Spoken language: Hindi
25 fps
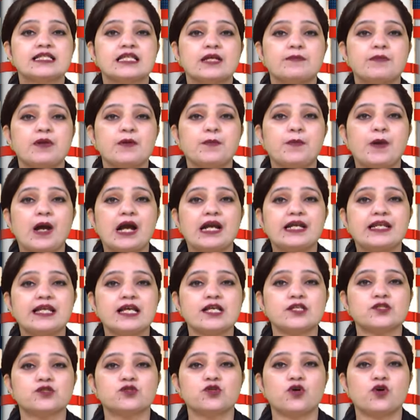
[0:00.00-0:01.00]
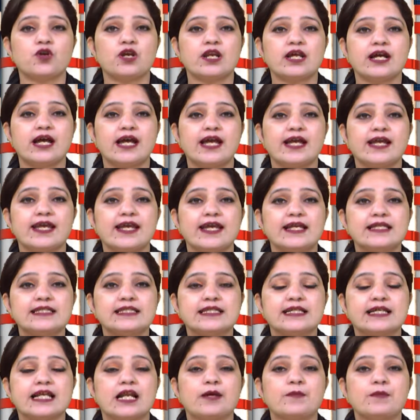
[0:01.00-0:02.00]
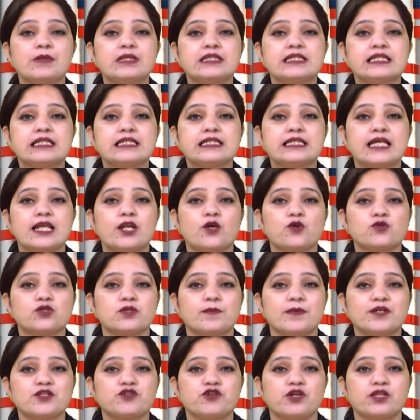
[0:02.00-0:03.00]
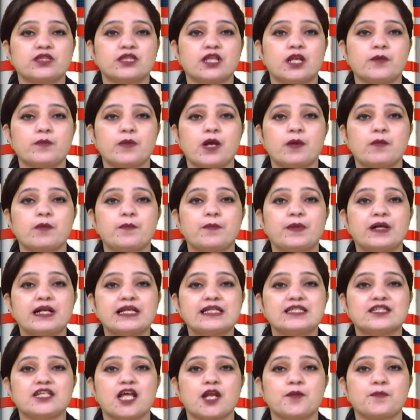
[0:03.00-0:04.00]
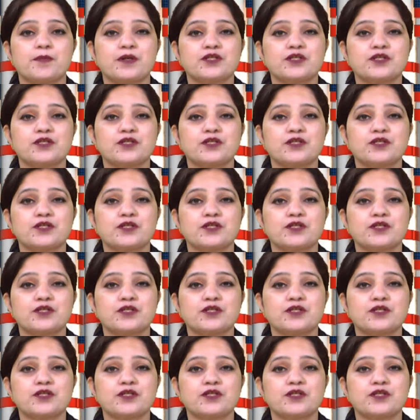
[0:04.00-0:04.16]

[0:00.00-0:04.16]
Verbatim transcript: सभी पार्टियां जोर लगाएंगी इसी क्रम में सिरसा लोकसभा क्षेत्र में अब बड़े स्टार